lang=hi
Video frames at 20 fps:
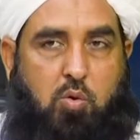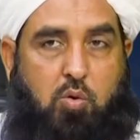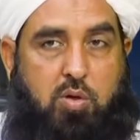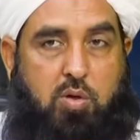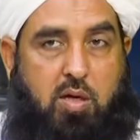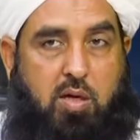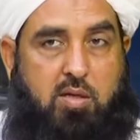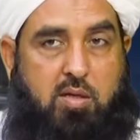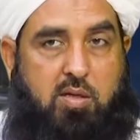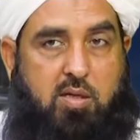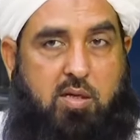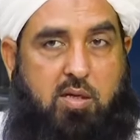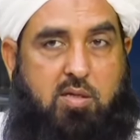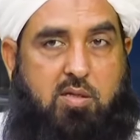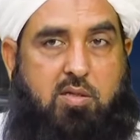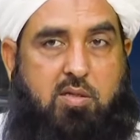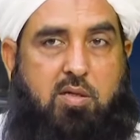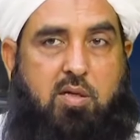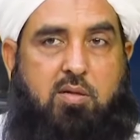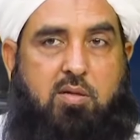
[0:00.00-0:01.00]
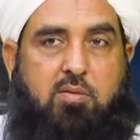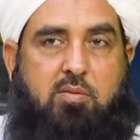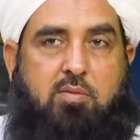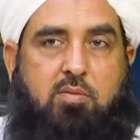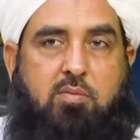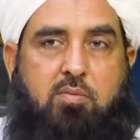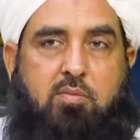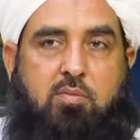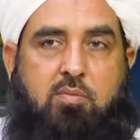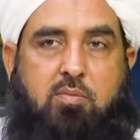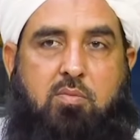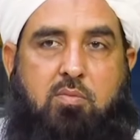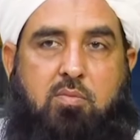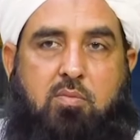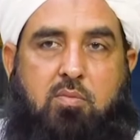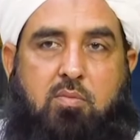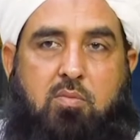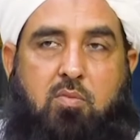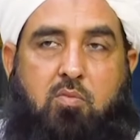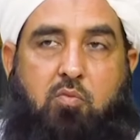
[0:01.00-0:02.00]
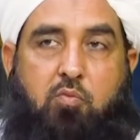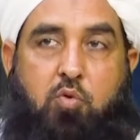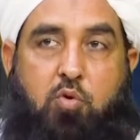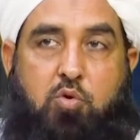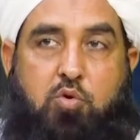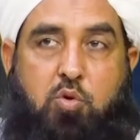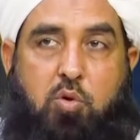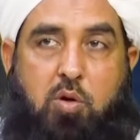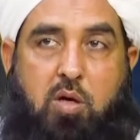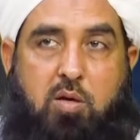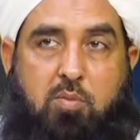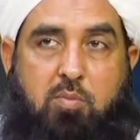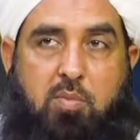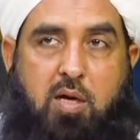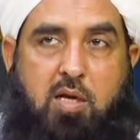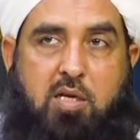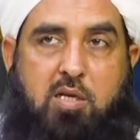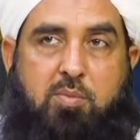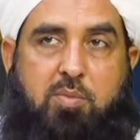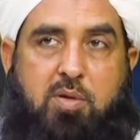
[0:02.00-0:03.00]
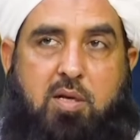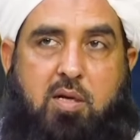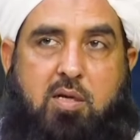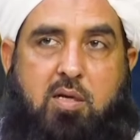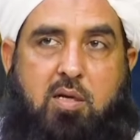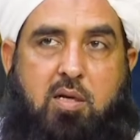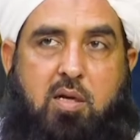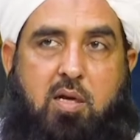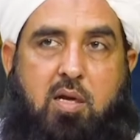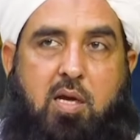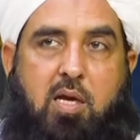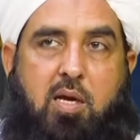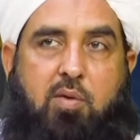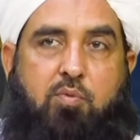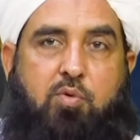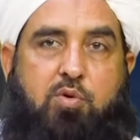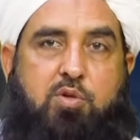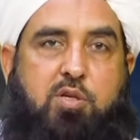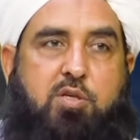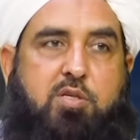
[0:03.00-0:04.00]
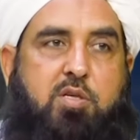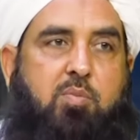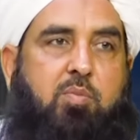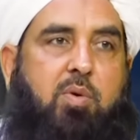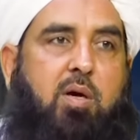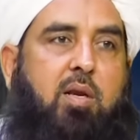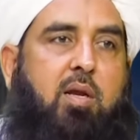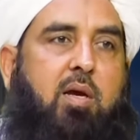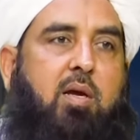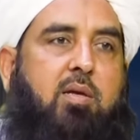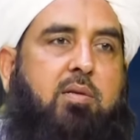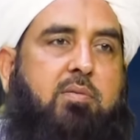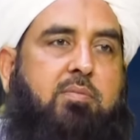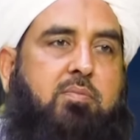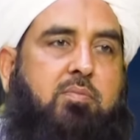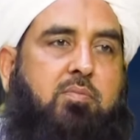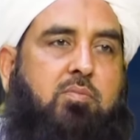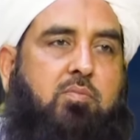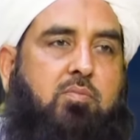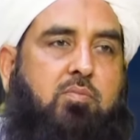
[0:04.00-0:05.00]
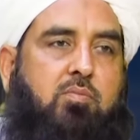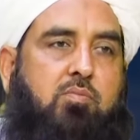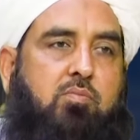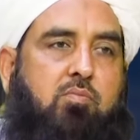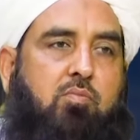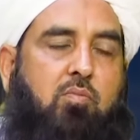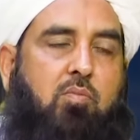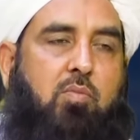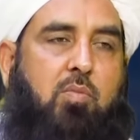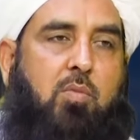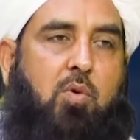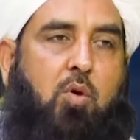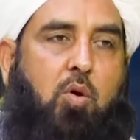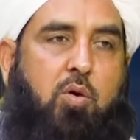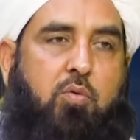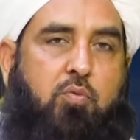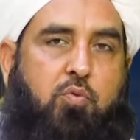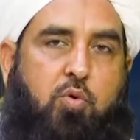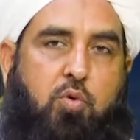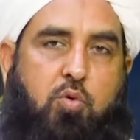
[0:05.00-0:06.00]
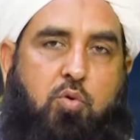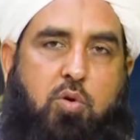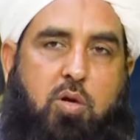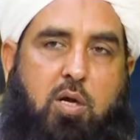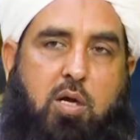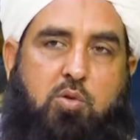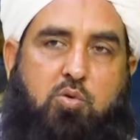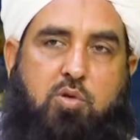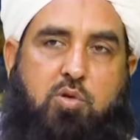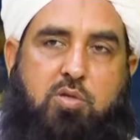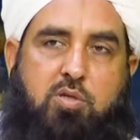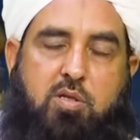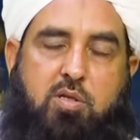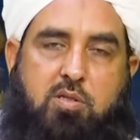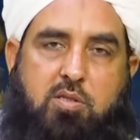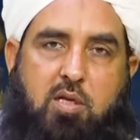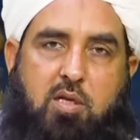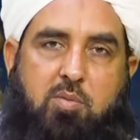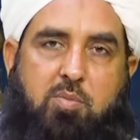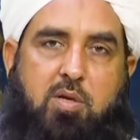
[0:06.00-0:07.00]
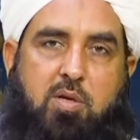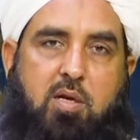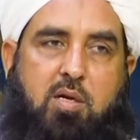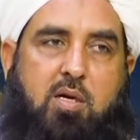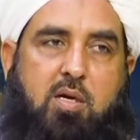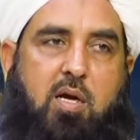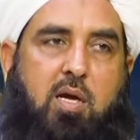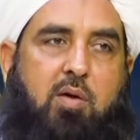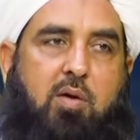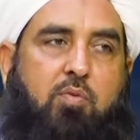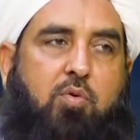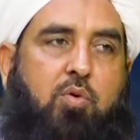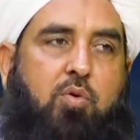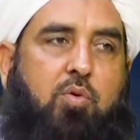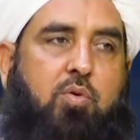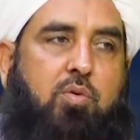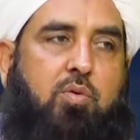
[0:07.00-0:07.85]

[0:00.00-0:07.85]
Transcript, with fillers: कुरान एक ही है वो जो अलमारी में रखना है वो जिसम वाला है और वो कुरान जो उसने दिल में रखा है वो